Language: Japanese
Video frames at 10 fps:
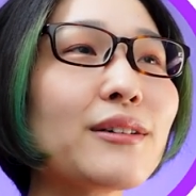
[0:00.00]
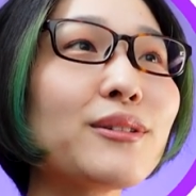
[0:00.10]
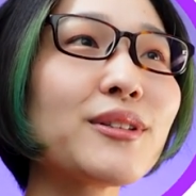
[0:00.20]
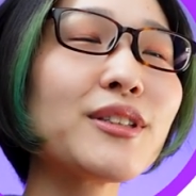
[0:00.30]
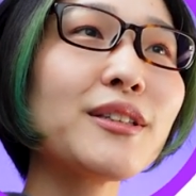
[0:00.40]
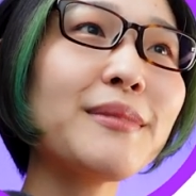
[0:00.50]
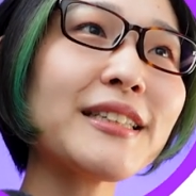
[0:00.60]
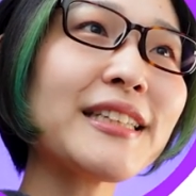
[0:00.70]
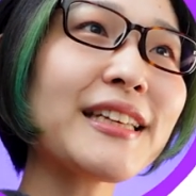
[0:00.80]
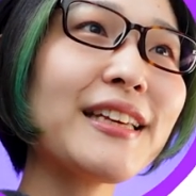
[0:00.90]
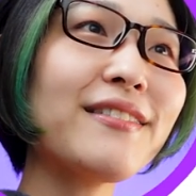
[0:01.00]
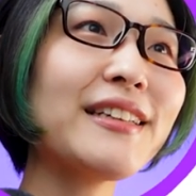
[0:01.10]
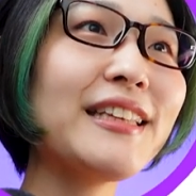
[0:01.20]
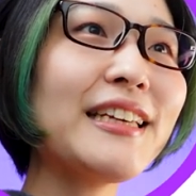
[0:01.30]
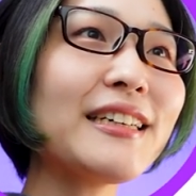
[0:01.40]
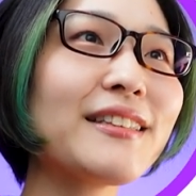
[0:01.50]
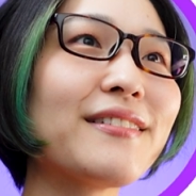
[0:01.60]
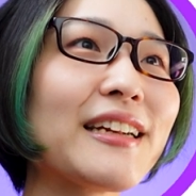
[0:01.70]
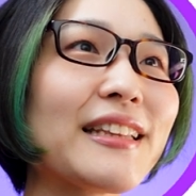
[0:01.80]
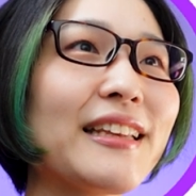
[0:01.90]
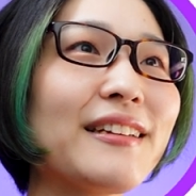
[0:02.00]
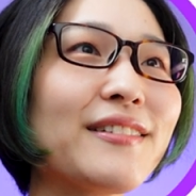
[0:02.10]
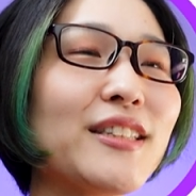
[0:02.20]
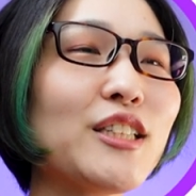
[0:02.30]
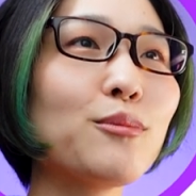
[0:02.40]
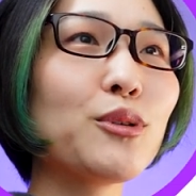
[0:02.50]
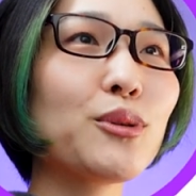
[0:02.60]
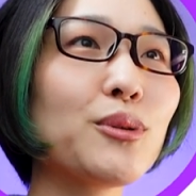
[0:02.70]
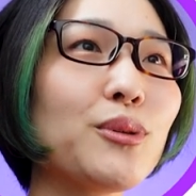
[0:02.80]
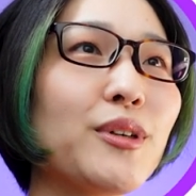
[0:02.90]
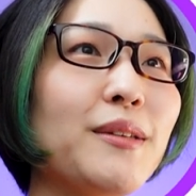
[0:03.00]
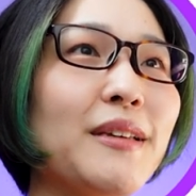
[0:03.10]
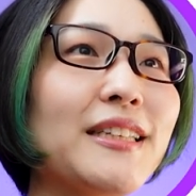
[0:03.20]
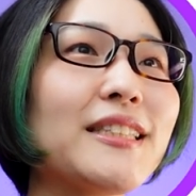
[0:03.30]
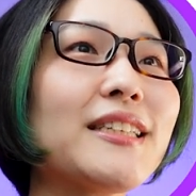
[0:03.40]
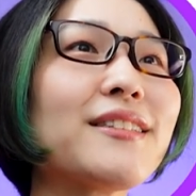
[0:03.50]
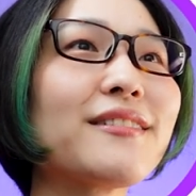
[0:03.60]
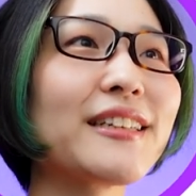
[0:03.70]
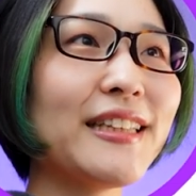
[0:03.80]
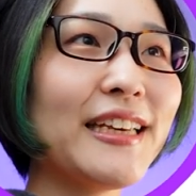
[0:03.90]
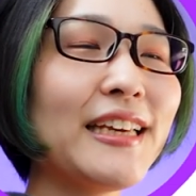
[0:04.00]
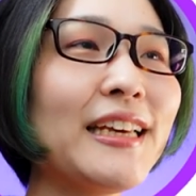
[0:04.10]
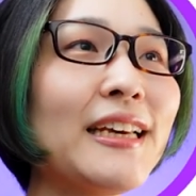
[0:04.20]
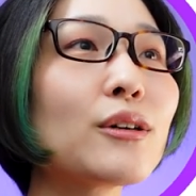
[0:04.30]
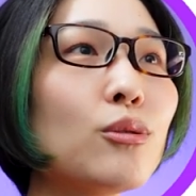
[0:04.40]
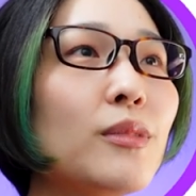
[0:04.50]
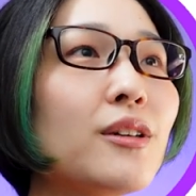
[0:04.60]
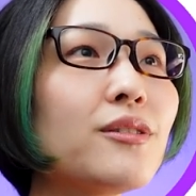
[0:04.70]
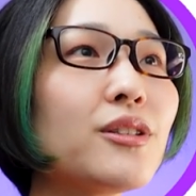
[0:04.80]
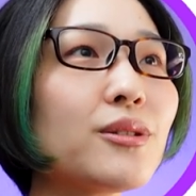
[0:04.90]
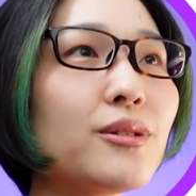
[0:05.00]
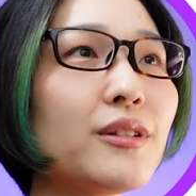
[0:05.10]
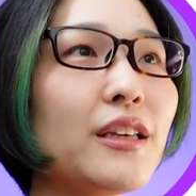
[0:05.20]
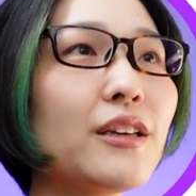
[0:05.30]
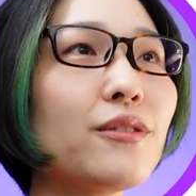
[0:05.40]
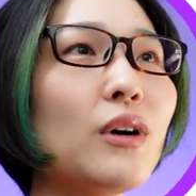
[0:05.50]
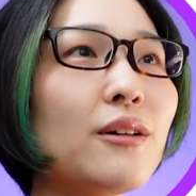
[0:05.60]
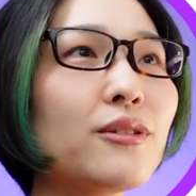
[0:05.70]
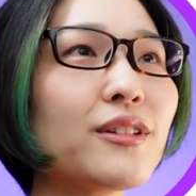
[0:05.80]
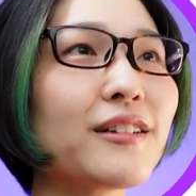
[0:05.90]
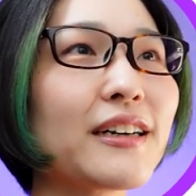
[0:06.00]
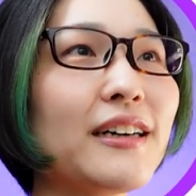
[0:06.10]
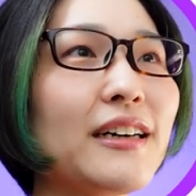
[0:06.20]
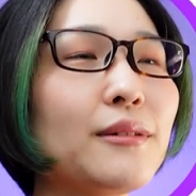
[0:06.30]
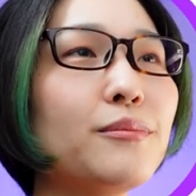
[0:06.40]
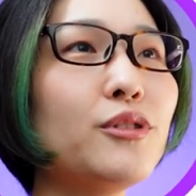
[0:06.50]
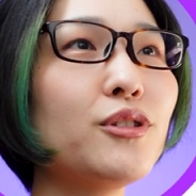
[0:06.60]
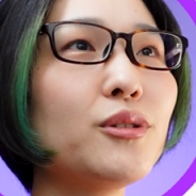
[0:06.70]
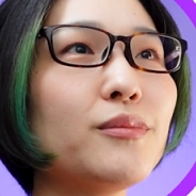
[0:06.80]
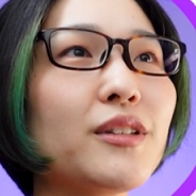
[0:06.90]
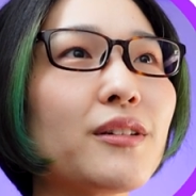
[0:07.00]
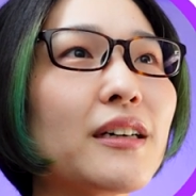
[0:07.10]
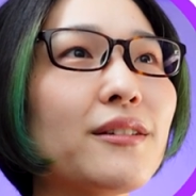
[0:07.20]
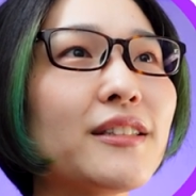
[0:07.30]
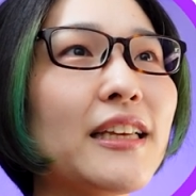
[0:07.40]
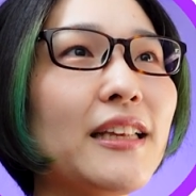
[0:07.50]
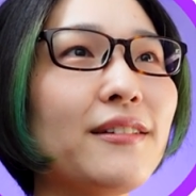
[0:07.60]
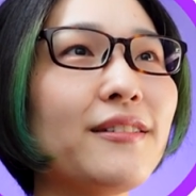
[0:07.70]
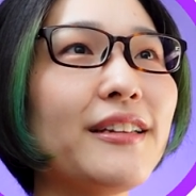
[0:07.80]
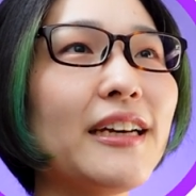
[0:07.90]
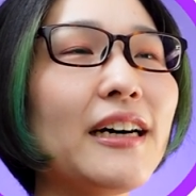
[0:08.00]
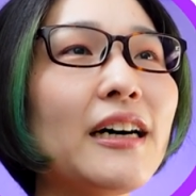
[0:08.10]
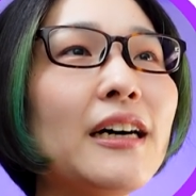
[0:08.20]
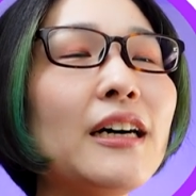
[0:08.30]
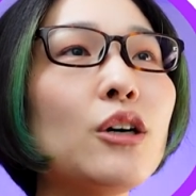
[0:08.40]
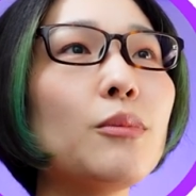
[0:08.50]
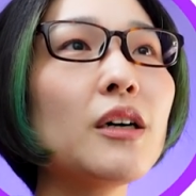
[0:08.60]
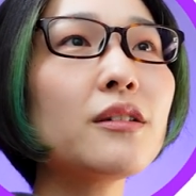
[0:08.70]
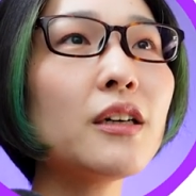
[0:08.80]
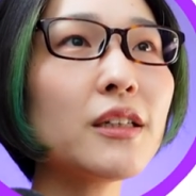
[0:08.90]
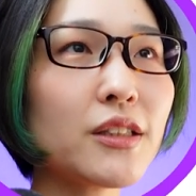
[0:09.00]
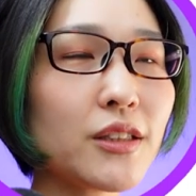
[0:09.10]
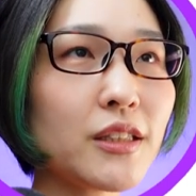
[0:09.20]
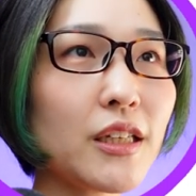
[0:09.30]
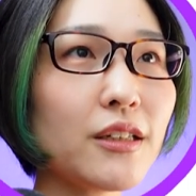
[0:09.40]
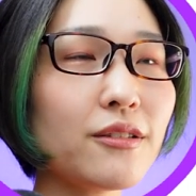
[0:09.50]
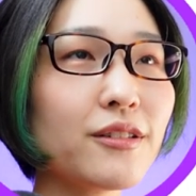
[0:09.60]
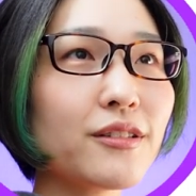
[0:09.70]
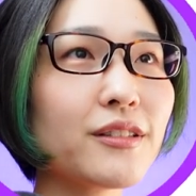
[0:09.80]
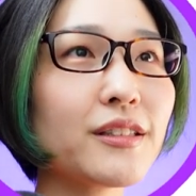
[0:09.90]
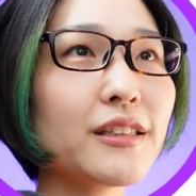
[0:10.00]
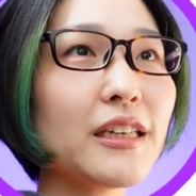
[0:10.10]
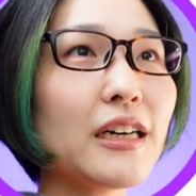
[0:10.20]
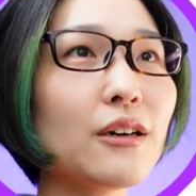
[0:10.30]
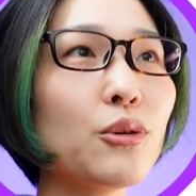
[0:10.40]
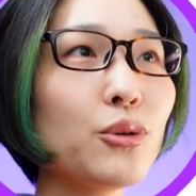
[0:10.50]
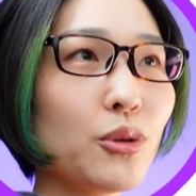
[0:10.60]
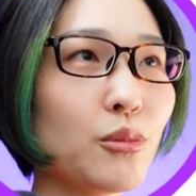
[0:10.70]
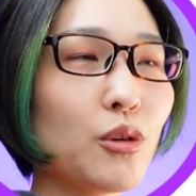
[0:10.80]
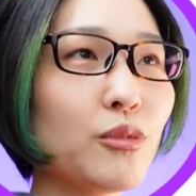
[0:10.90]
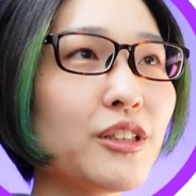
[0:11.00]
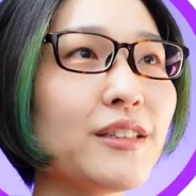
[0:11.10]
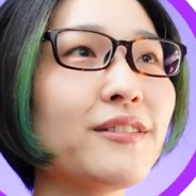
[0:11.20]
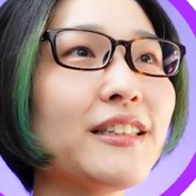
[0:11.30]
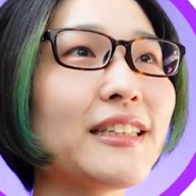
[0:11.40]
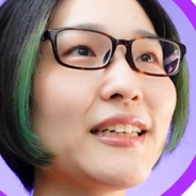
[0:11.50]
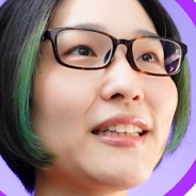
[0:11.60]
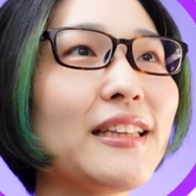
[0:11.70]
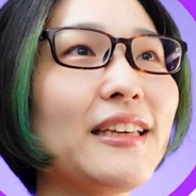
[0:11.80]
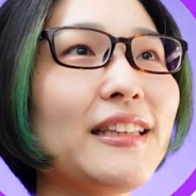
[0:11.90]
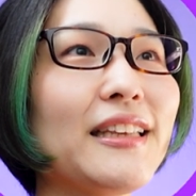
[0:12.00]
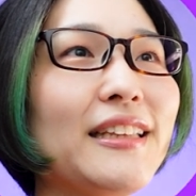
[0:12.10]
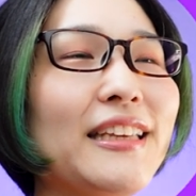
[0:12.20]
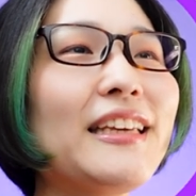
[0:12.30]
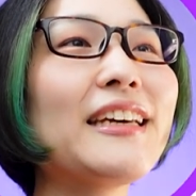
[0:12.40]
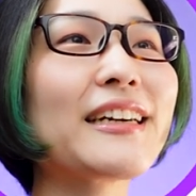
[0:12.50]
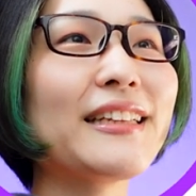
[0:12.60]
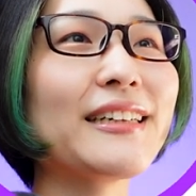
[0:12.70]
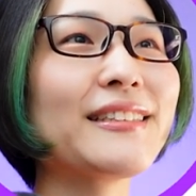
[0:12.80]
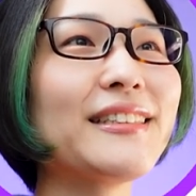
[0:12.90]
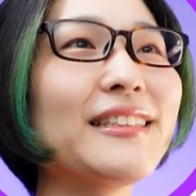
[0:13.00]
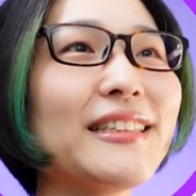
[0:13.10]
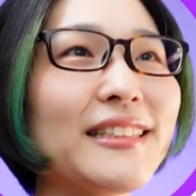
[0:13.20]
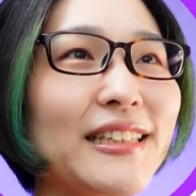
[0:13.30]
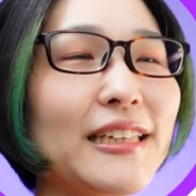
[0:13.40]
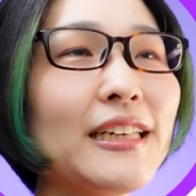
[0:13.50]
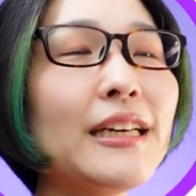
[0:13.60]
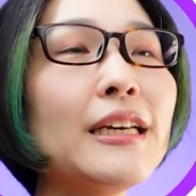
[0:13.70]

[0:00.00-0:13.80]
このつま先はニヤと笑っている口元のイメージでしょうかねコミック調で「ワオ」とか「ブームとかのセリフや爆発している様子や炎もモチーフにされていて賑やかな靴ですね